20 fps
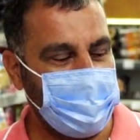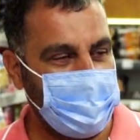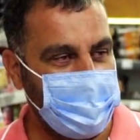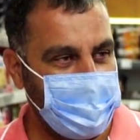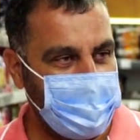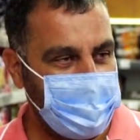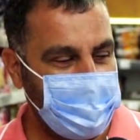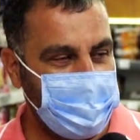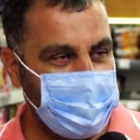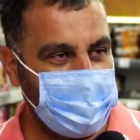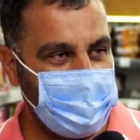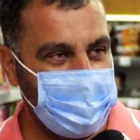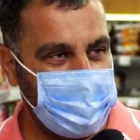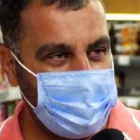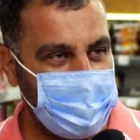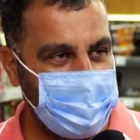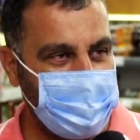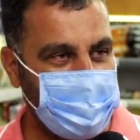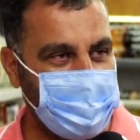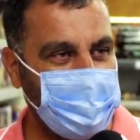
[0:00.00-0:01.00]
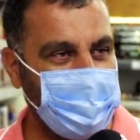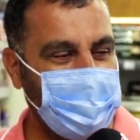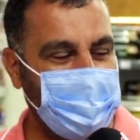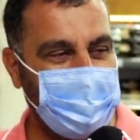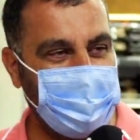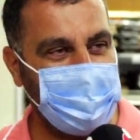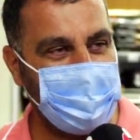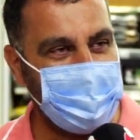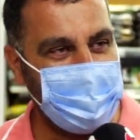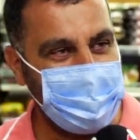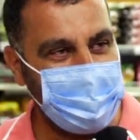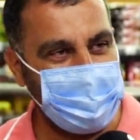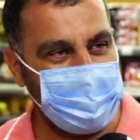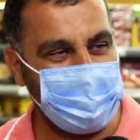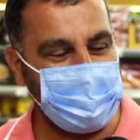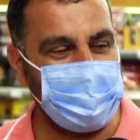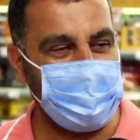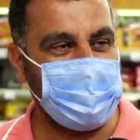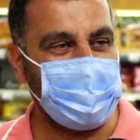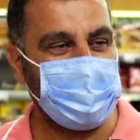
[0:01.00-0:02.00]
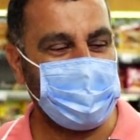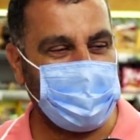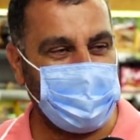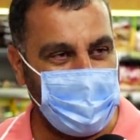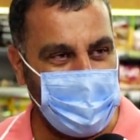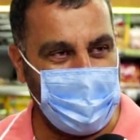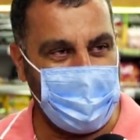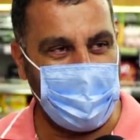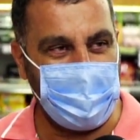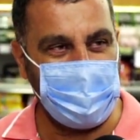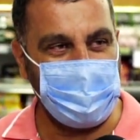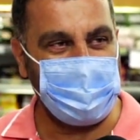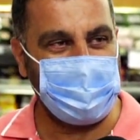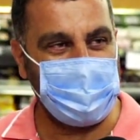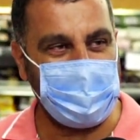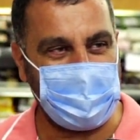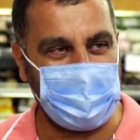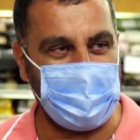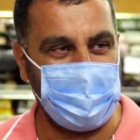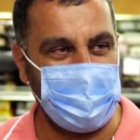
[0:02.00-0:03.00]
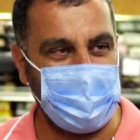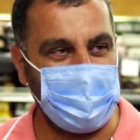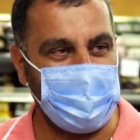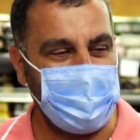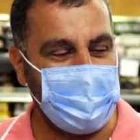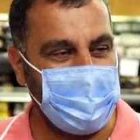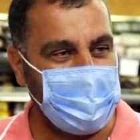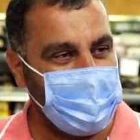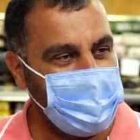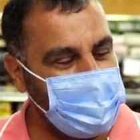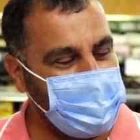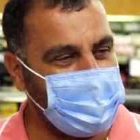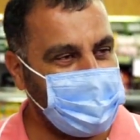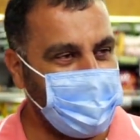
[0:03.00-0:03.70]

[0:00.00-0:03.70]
Hakan abi. Söyleyelim. söylersen hocam. kazanırsın abi. Söyleyelim. Söylersen kazanırsın.